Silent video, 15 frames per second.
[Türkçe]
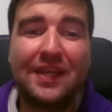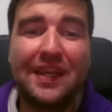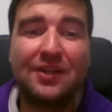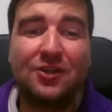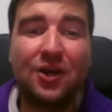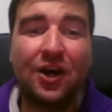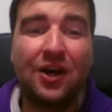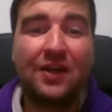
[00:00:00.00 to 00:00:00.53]

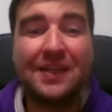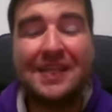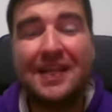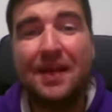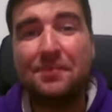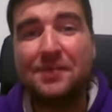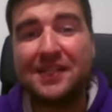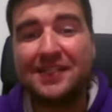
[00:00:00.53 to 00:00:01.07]
geliyor.
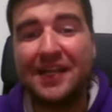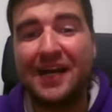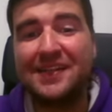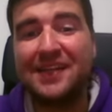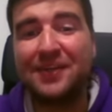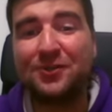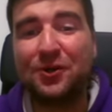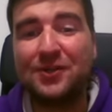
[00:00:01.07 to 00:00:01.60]
Yine bir
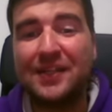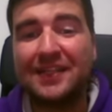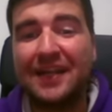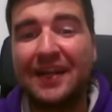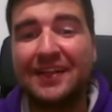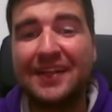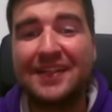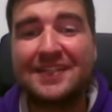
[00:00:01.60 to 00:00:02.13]
saniyede oynadı
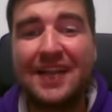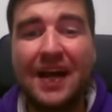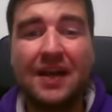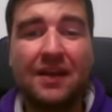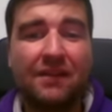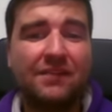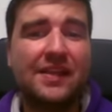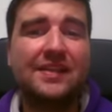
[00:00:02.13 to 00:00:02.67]
Ali Reza.
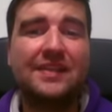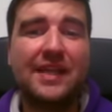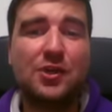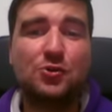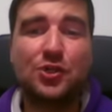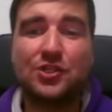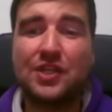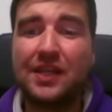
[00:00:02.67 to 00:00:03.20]
Fil
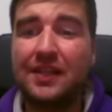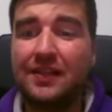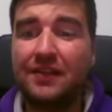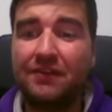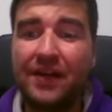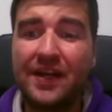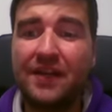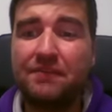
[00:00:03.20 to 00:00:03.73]
D3'e
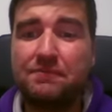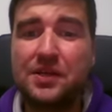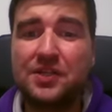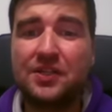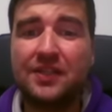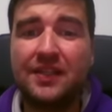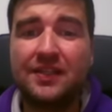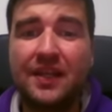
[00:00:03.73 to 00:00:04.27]
çekildi. Ver
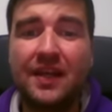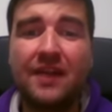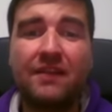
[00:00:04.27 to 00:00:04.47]
F5'i dedi